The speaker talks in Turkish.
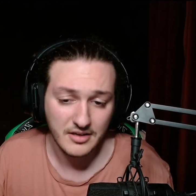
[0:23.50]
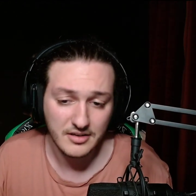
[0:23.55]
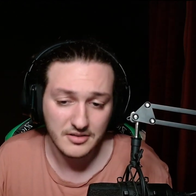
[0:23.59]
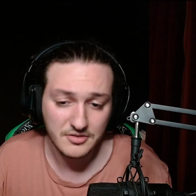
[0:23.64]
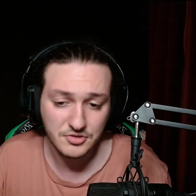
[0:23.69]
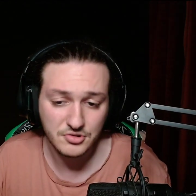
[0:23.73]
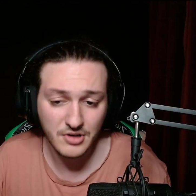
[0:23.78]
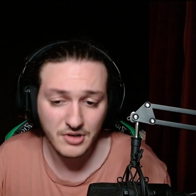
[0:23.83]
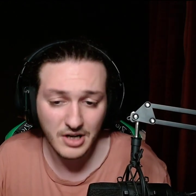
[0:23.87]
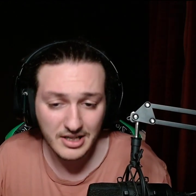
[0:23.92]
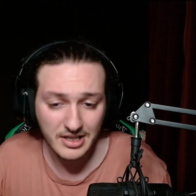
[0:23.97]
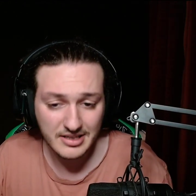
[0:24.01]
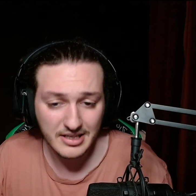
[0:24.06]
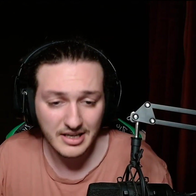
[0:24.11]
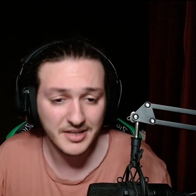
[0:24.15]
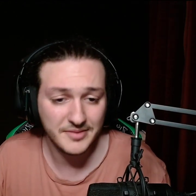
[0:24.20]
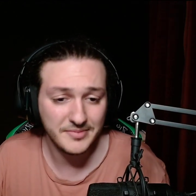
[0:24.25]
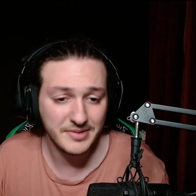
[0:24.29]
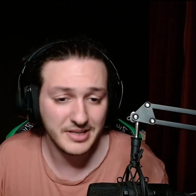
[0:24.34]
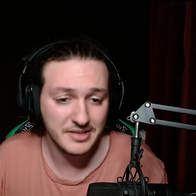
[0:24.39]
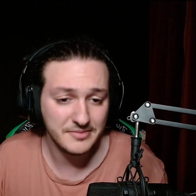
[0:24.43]
şu anda
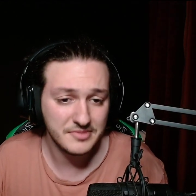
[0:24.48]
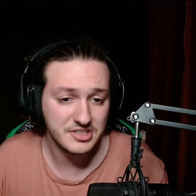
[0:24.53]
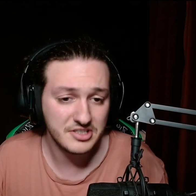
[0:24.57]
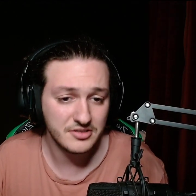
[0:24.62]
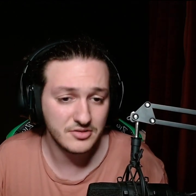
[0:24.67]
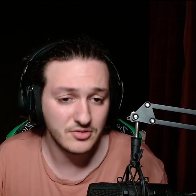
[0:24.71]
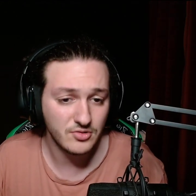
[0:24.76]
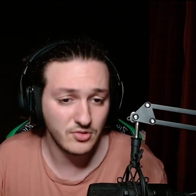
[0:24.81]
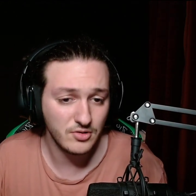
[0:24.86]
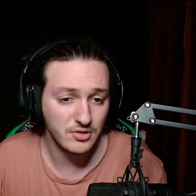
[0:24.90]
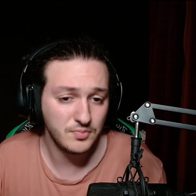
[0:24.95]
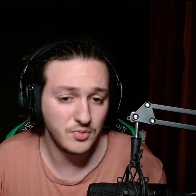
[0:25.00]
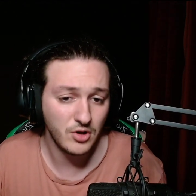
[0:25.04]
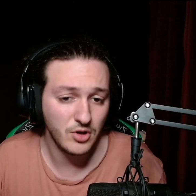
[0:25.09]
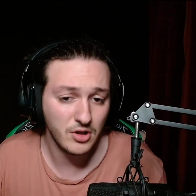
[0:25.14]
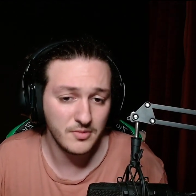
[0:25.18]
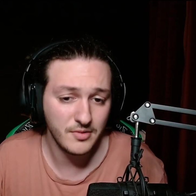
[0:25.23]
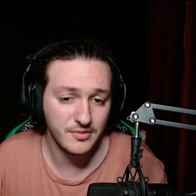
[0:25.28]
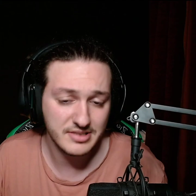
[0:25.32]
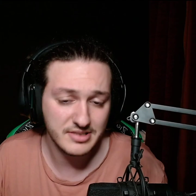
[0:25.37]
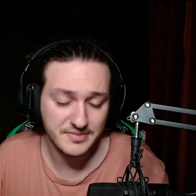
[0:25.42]
hani benim için olup
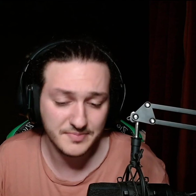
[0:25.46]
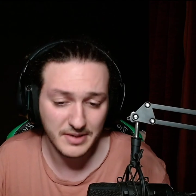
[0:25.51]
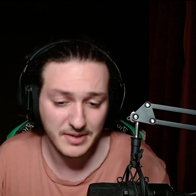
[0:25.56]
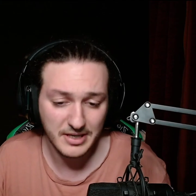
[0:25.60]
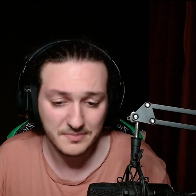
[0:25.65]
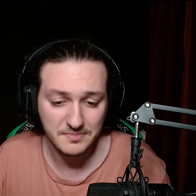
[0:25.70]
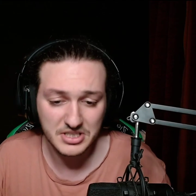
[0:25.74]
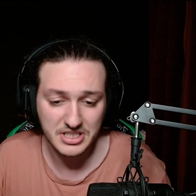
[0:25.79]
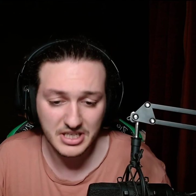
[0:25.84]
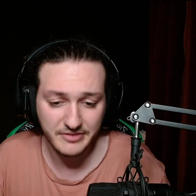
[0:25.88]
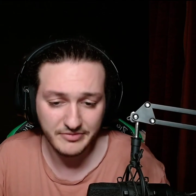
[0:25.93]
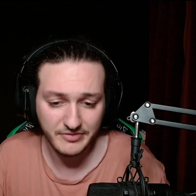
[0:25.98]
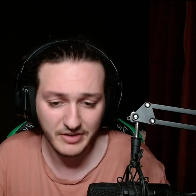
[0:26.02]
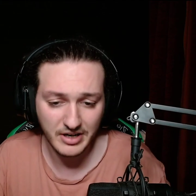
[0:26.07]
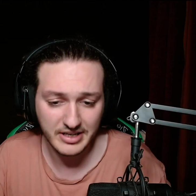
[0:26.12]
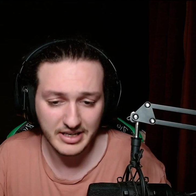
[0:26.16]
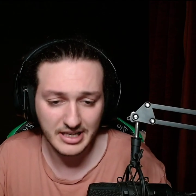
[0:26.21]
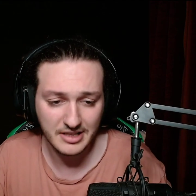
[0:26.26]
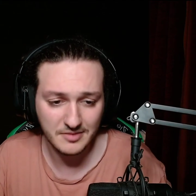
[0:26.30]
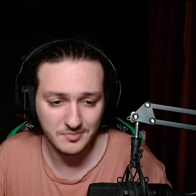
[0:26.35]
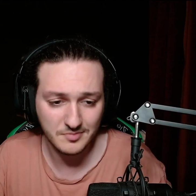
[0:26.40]
olmaması pek bir şey
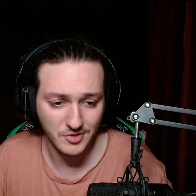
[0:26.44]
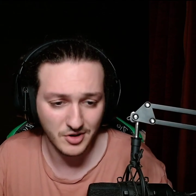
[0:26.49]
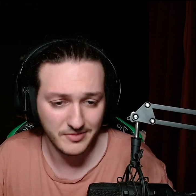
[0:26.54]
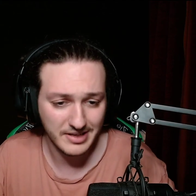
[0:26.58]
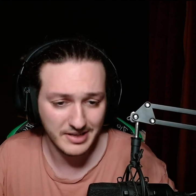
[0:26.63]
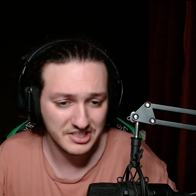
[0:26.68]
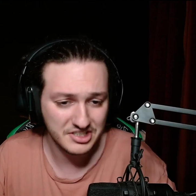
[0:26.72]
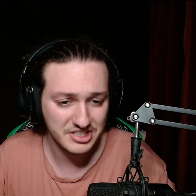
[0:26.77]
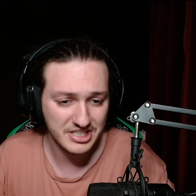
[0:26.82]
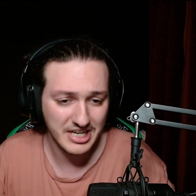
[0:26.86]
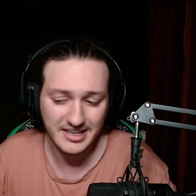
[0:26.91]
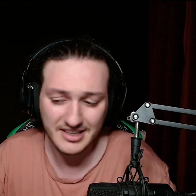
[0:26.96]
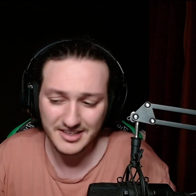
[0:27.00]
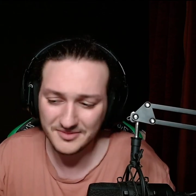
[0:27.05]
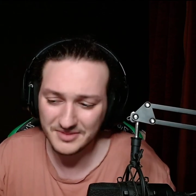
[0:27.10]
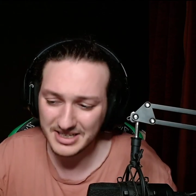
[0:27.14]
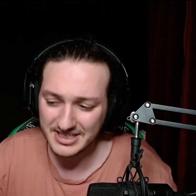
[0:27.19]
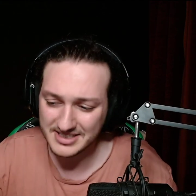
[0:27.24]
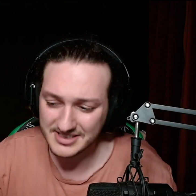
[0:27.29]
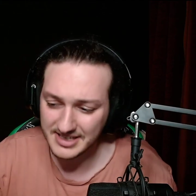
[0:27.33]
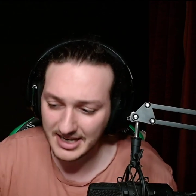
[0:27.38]
fark etmiyor. Ben içeride
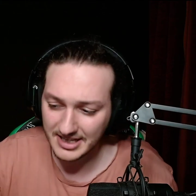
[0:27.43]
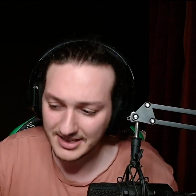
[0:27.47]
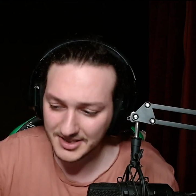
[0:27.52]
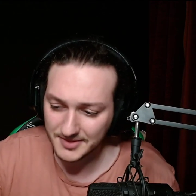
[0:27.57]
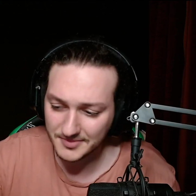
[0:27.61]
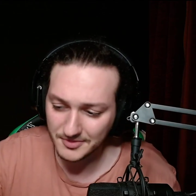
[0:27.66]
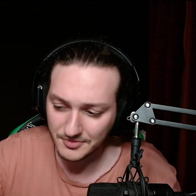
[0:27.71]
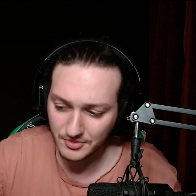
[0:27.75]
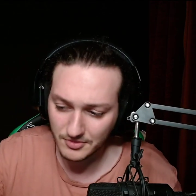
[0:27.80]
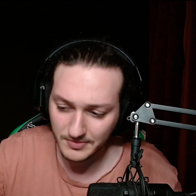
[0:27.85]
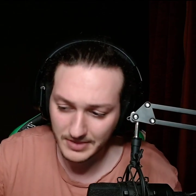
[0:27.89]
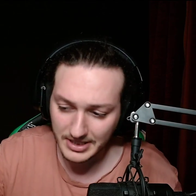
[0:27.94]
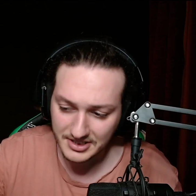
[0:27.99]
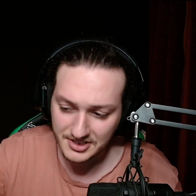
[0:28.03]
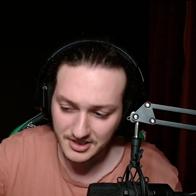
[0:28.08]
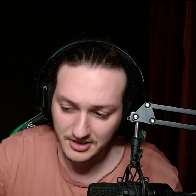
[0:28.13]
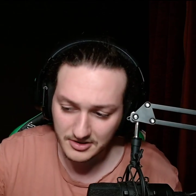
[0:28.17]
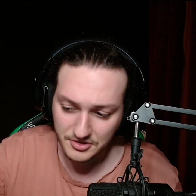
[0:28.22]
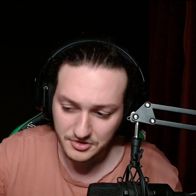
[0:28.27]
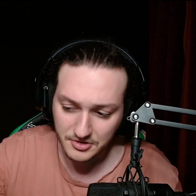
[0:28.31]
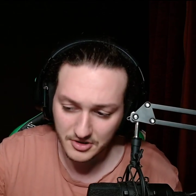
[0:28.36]
biraz kendimi bulmaya
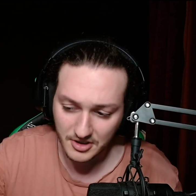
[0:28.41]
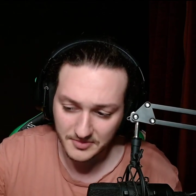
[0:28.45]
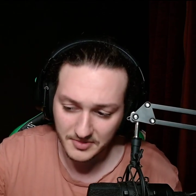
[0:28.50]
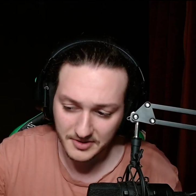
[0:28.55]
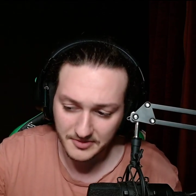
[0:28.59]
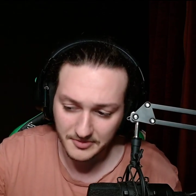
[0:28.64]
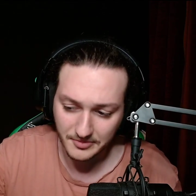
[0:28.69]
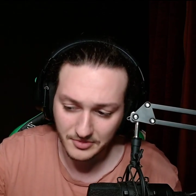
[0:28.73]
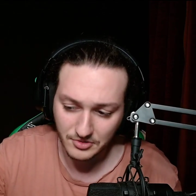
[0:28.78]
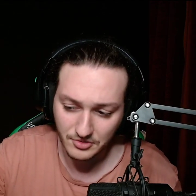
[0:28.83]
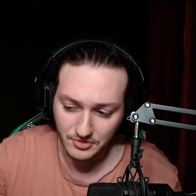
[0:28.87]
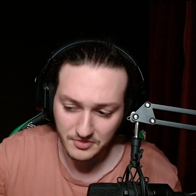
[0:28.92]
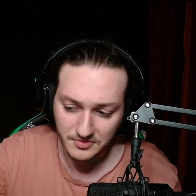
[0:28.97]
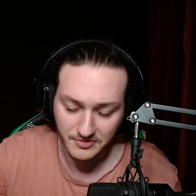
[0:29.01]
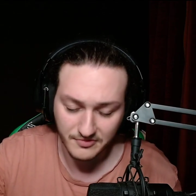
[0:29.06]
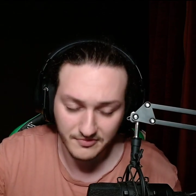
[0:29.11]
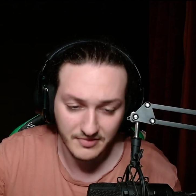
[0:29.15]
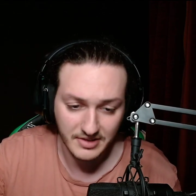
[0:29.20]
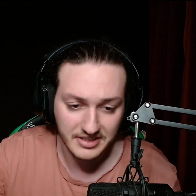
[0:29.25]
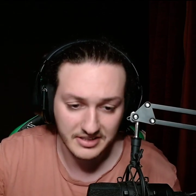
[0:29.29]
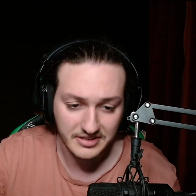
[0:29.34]
çalışıyorum gibi bir
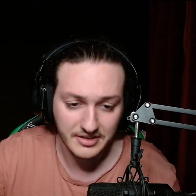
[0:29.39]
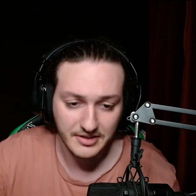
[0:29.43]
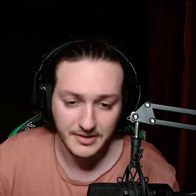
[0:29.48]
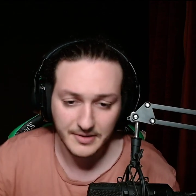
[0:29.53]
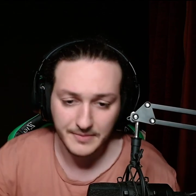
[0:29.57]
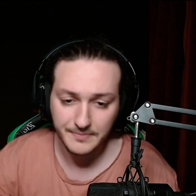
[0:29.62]
durumum var.